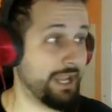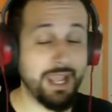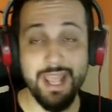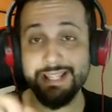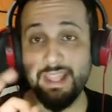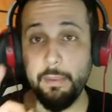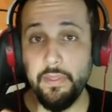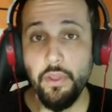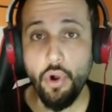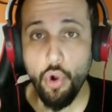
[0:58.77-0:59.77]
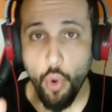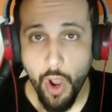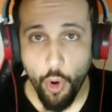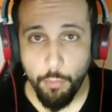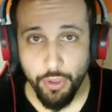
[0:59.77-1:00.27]
Eh, este vídeo lo
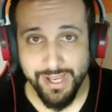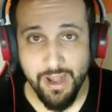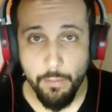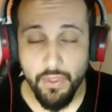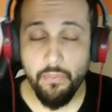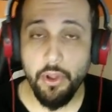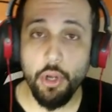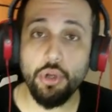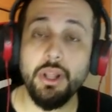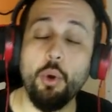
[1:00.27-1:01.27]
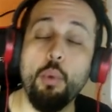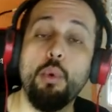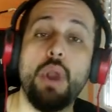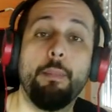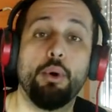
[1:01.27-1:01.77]
hago porque en el vídeo anterior hubo un